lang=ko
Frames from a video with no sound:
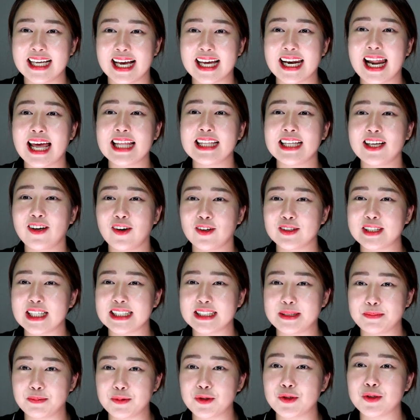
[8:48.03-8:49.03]
잘하는
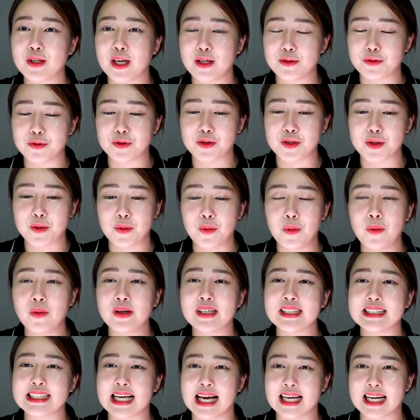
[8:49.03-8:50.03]
것에 집중해
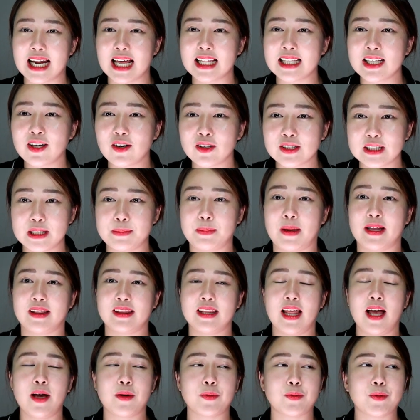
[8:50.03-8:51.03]
주시고 그 잘하는 것을
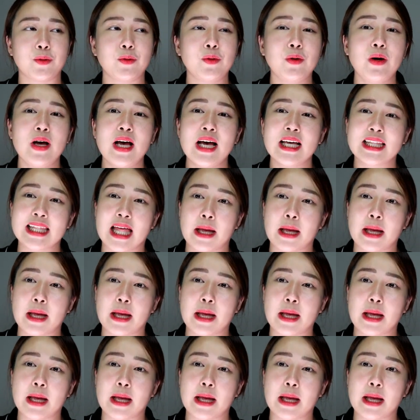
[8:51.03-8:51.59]
바탕으로